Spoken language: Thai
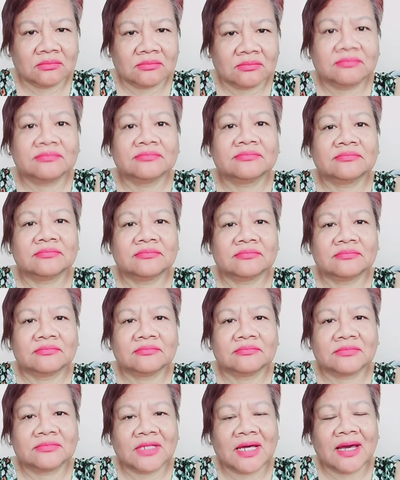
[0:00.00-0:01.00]
อืม
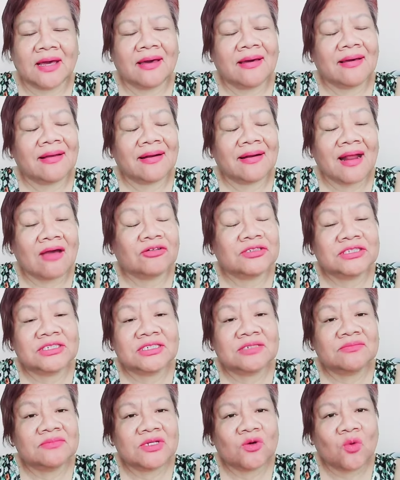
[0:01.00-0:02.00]
เรา
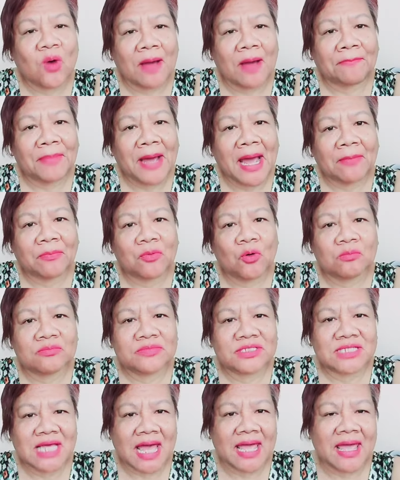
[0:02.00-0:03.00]
จึงมีความภาคภูมิ
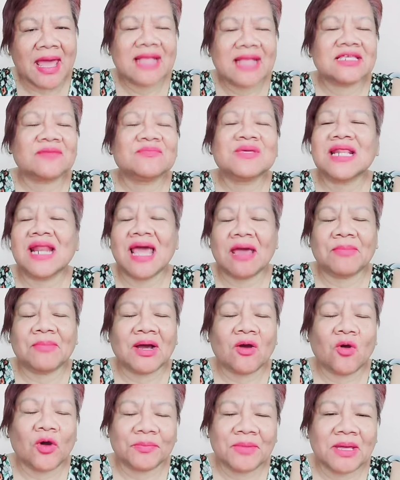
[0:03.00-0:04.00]
ใจอาจจะมีแหละบา
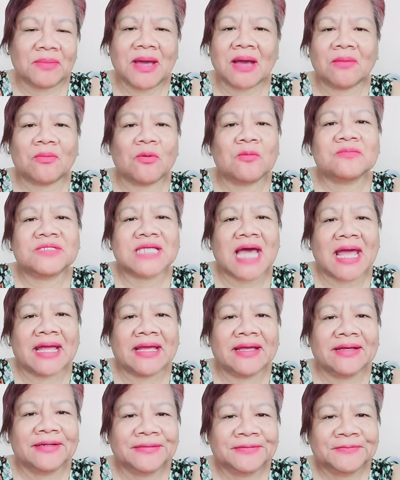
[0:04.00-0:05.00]
งคนไม่ภาคภูมิใจ
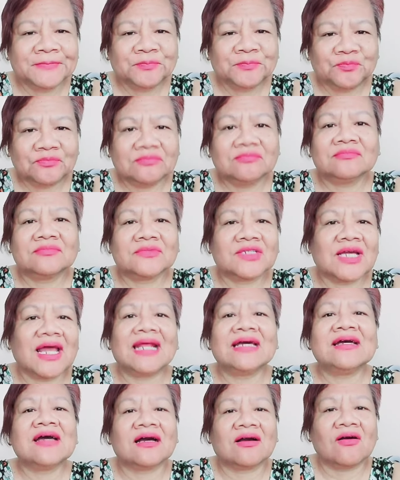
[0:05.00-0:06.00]
อืมกร
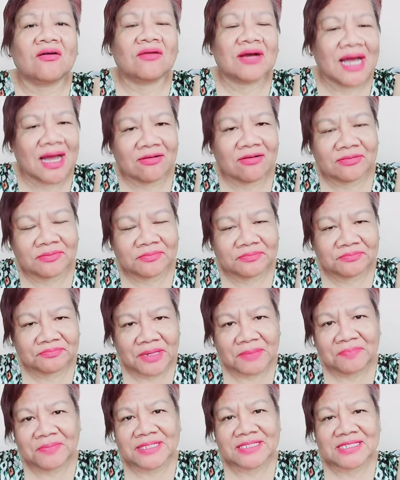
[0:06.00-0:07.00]
เรื่องของเขา
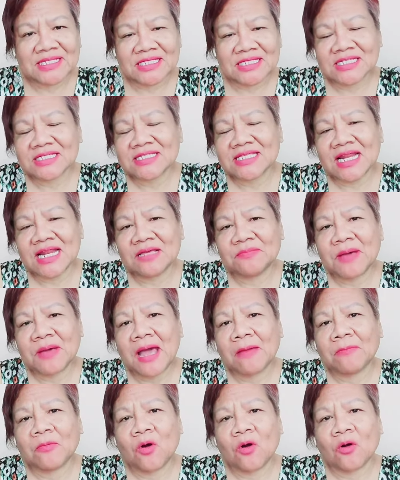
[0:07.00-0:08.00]
มันเป็นสิทธิเสรี
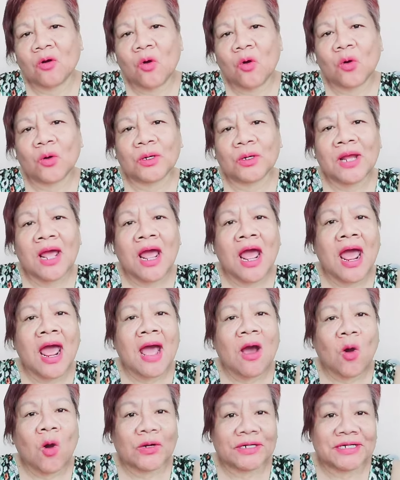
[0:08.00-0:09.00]
ภาพของคน
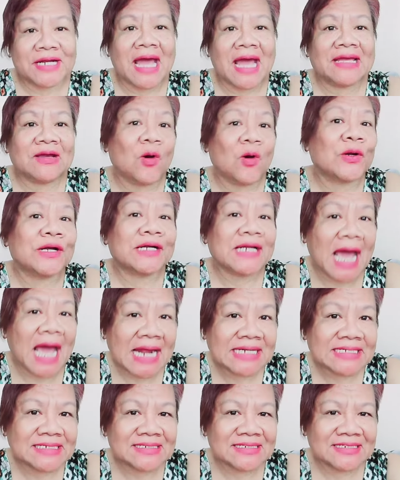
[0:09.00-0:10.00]
คนไทยคน
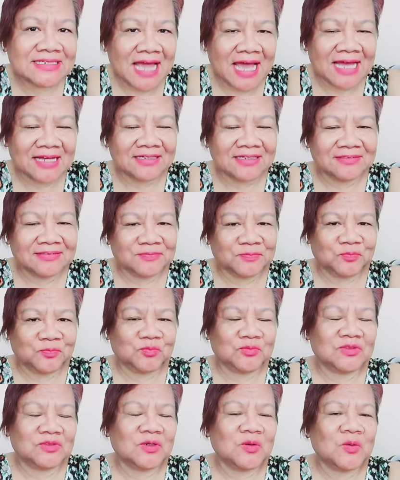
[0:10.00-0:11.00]
นั้นนะ
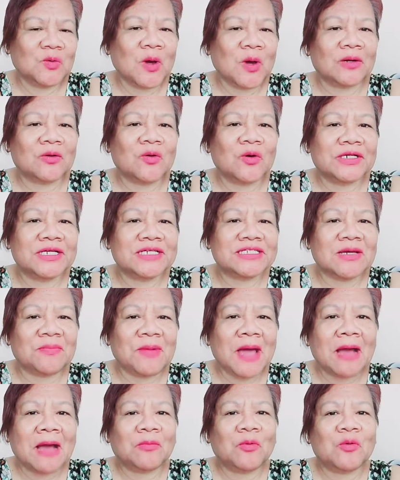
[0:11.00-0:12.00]
ควรคนที่จะ
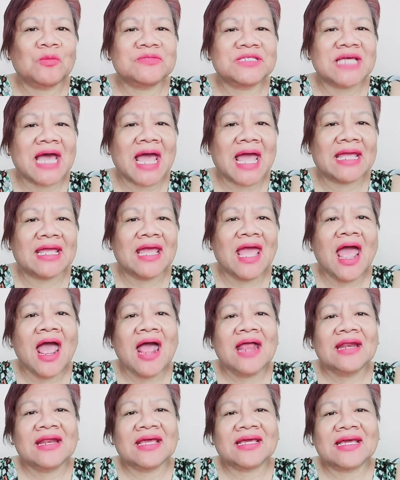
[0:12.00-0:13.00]
ภาคภูมิใจ
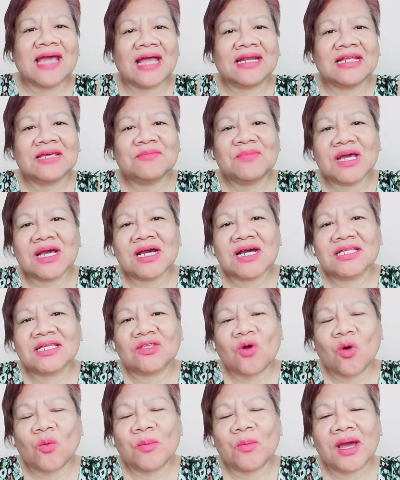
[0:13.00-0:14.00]
ในการที่ไม่เคย
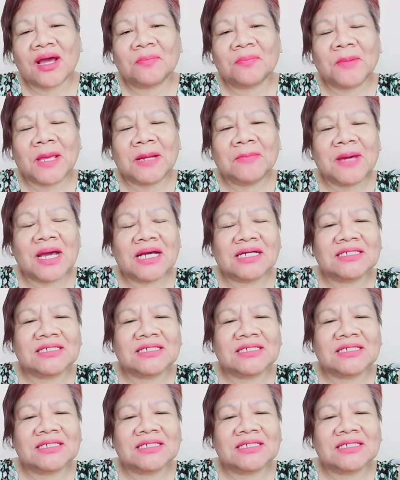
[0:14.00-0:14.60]
ตกเมืองเป็นเมือ